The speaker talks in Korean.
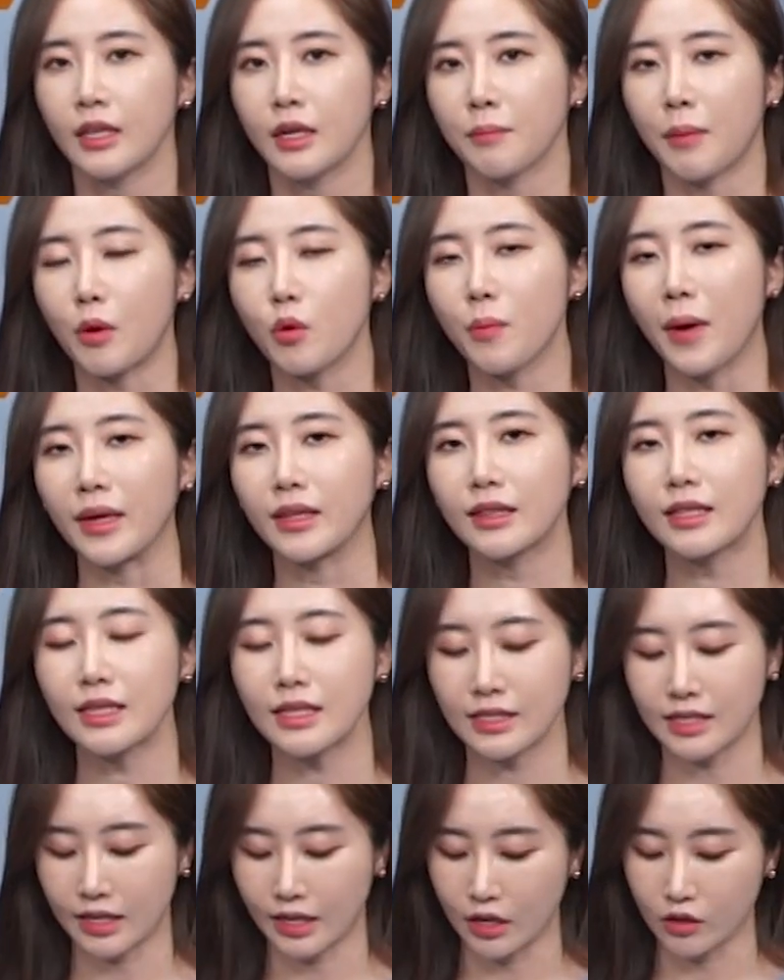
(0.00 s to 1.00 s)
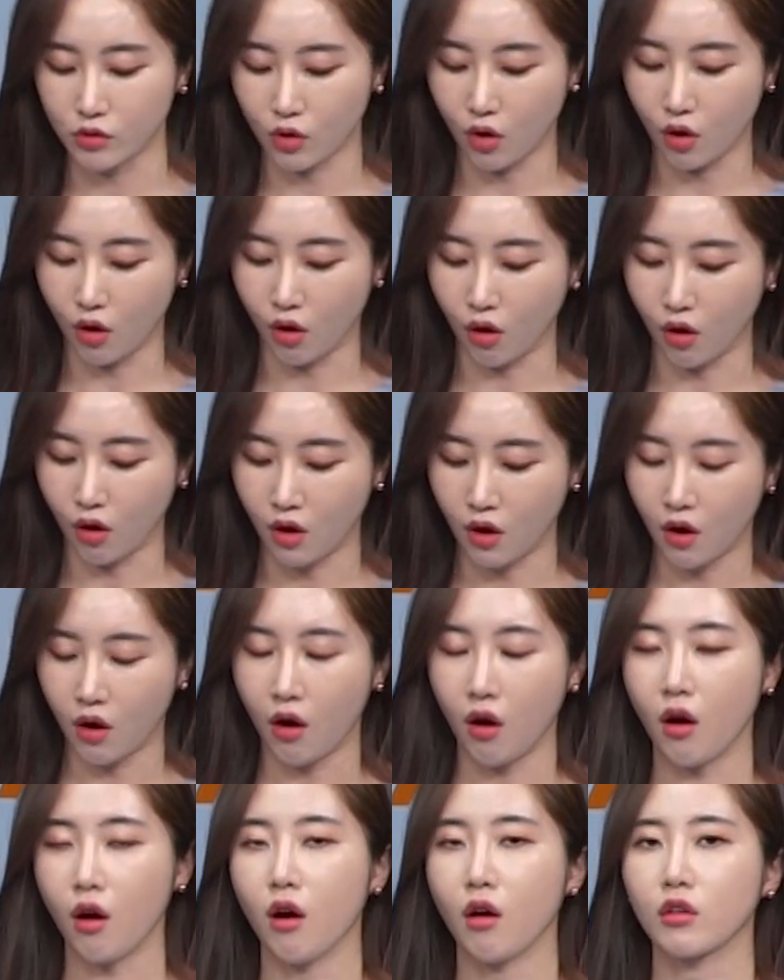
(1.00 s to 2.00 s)
바로 반등장에서
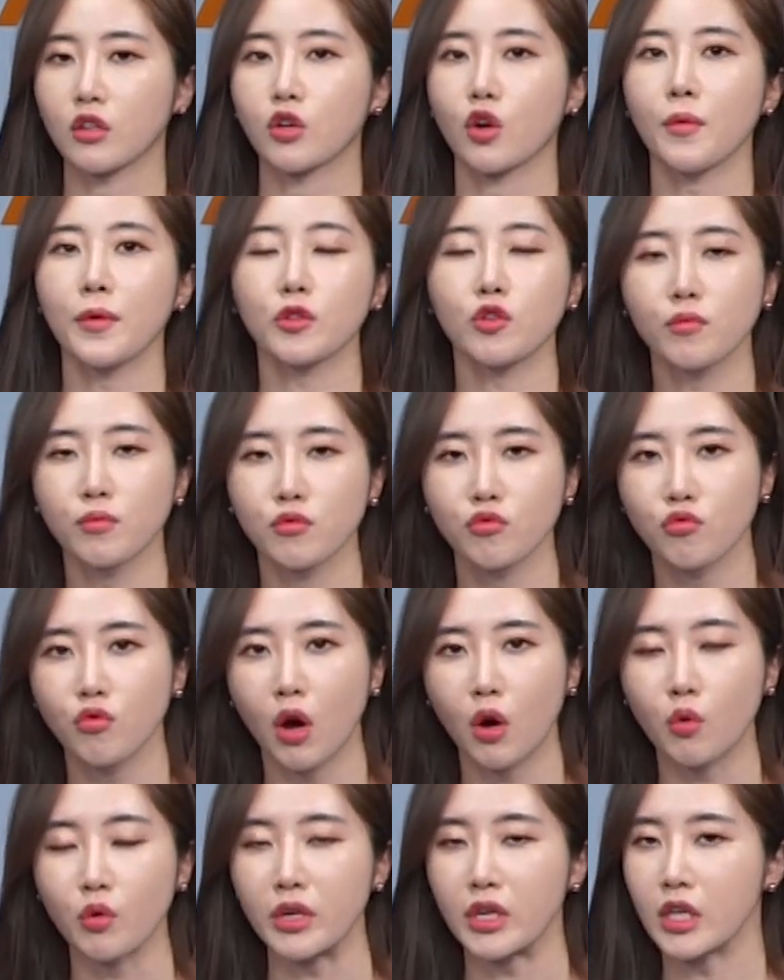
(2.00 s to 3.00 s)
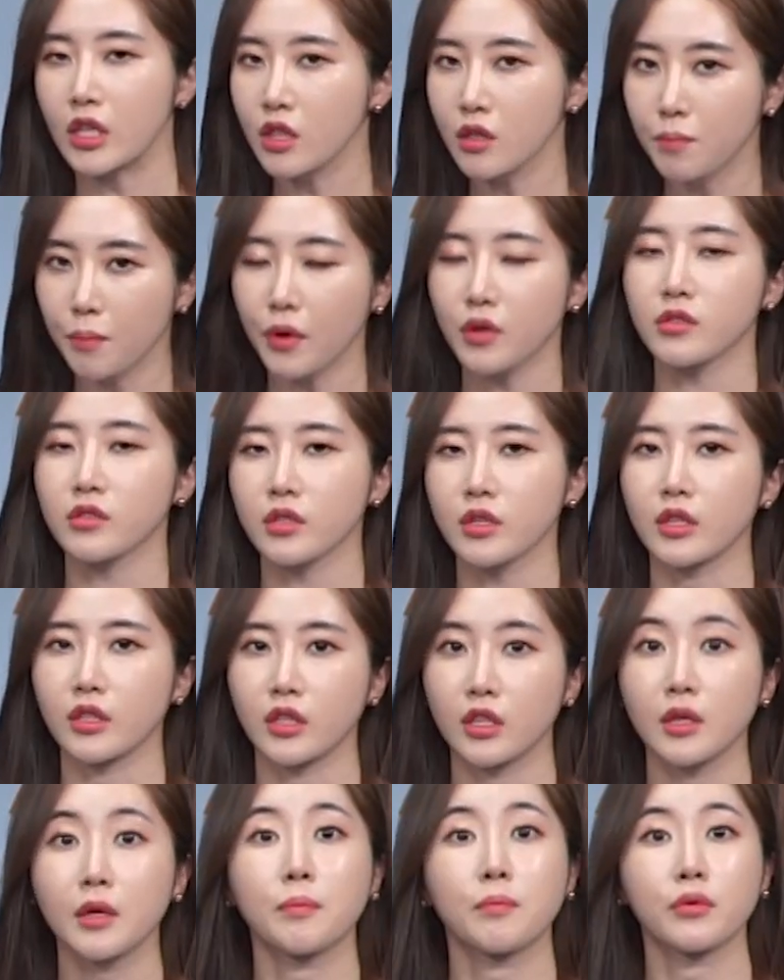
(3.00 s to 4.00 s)
어, 그럼에도 불구하고 인버스
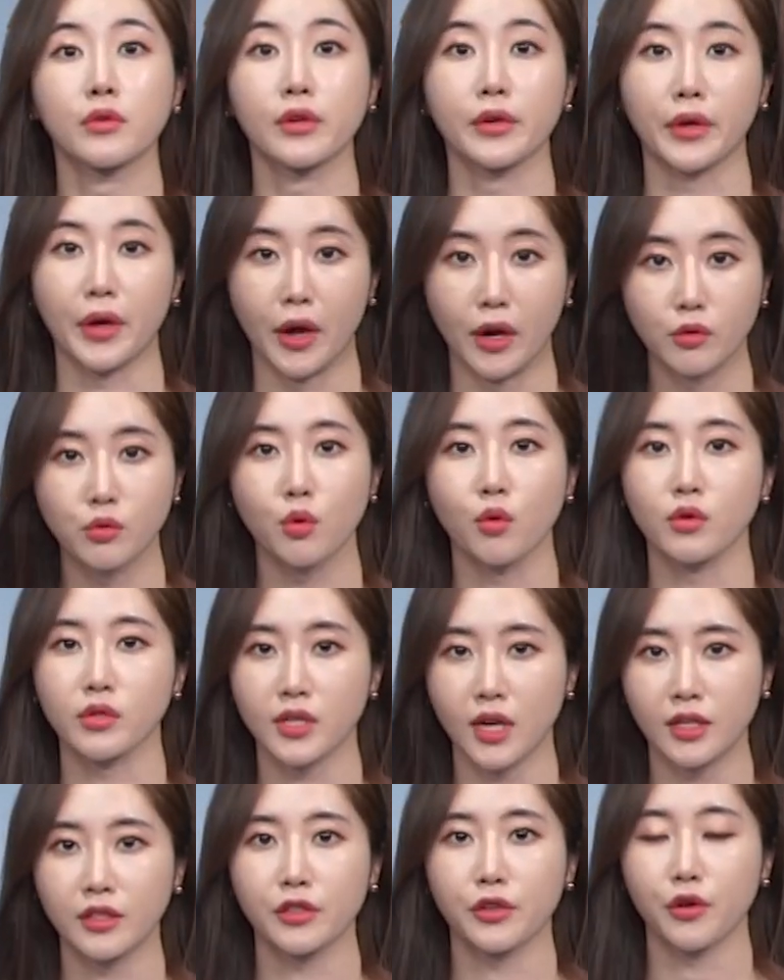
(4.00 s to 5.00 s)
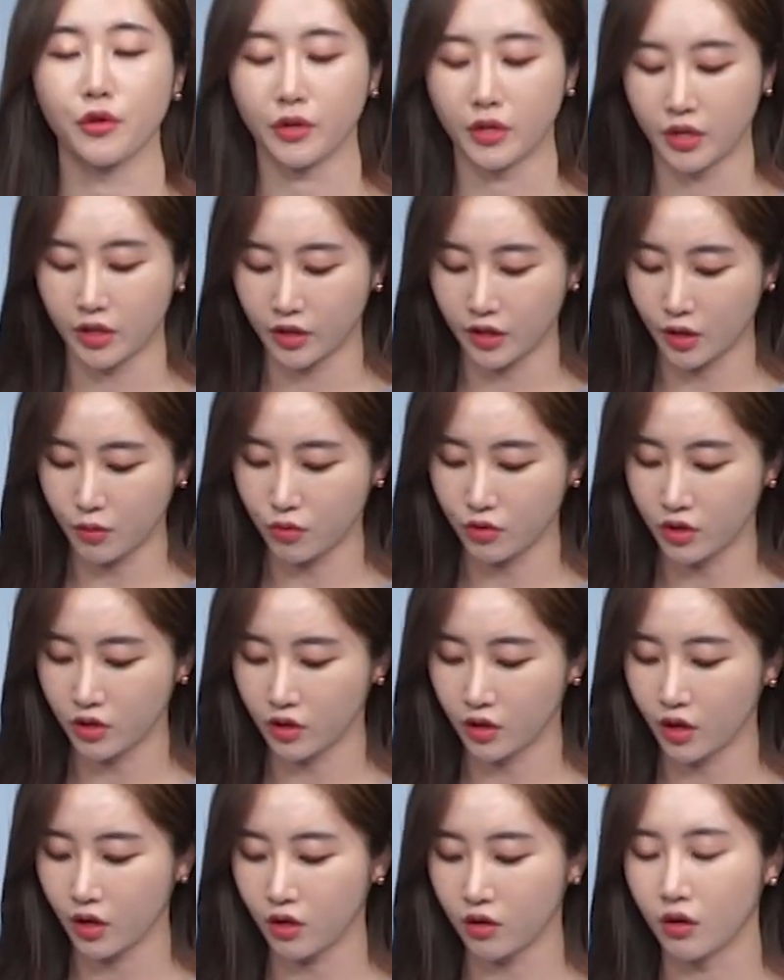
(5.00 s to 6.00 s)
ETF를 계속 사들였기
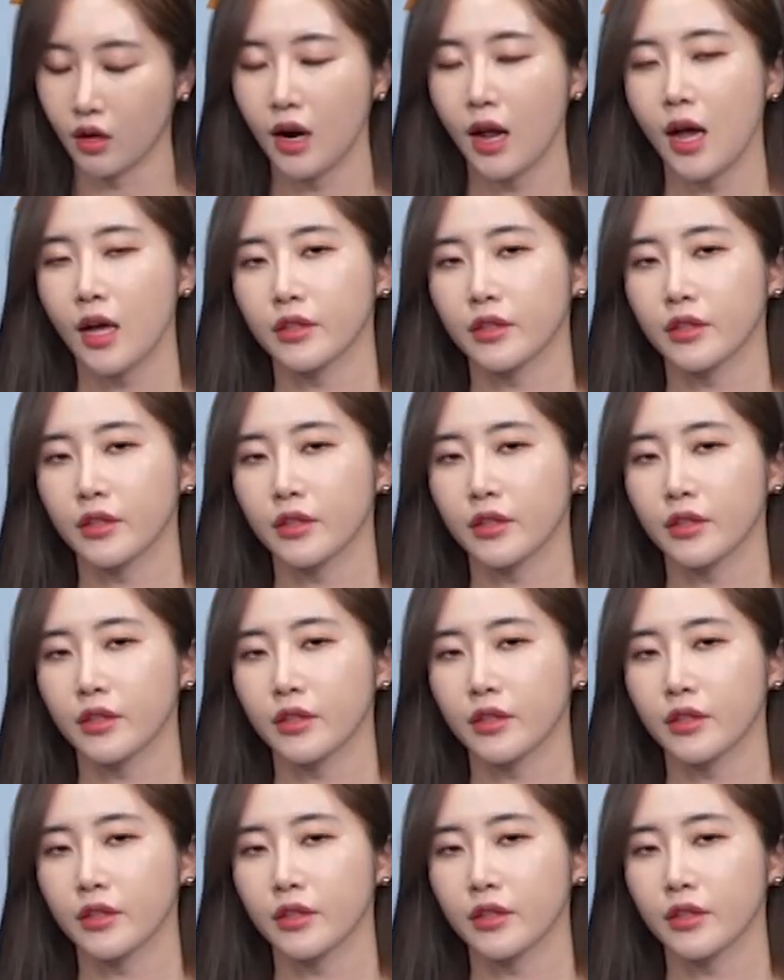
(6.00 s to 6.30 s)
때문인데요.